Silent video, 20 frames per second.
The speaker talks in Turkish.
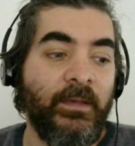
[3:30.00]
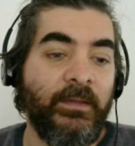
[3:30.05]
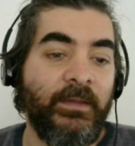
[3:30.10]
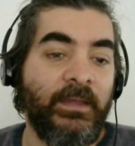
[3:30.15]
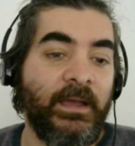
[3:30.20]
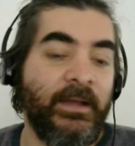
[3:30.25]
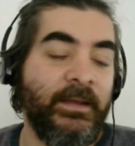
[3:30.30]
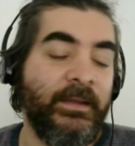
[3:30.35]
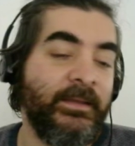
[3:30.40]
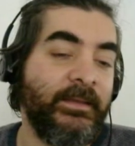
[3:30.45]

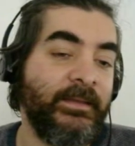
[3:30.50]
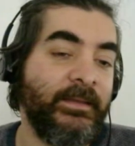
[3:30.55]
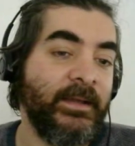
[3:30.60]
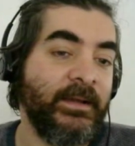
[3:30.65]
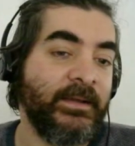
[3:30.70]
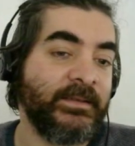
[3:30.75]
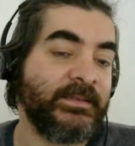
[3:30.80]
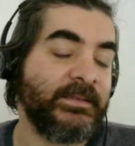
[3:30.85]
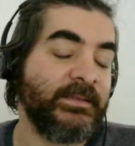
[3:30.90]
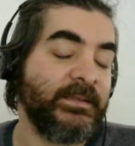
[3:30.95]
yani ne
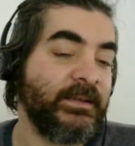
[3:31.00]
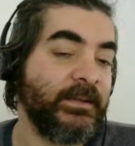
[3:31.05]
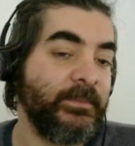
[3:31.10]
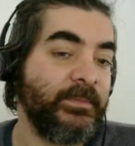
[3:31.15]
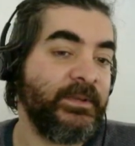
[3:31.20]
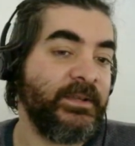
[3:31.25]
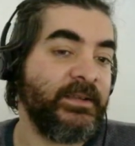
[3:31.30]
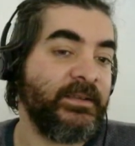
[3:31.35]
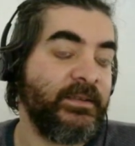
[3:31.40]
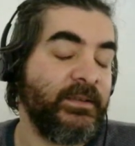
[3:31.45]

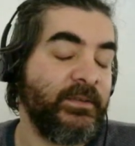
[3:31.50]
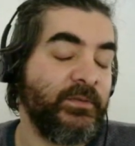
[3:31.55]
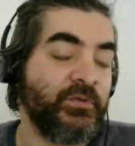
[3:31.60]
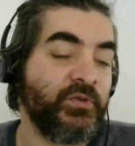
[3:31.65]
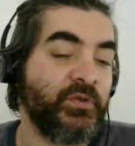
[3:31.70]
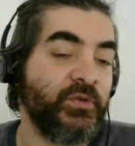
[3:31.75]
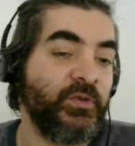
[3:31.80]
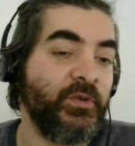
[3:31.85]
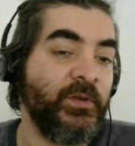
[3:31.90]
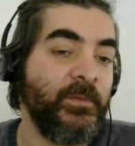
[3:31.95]
hazırlanabilir diye
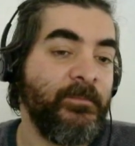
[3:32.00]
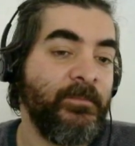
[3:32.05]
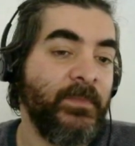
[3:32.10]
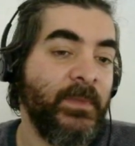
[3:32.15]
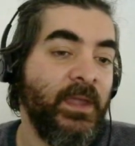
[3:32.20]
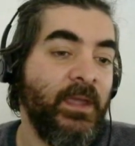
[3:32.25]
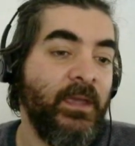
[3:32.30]
düşündüm.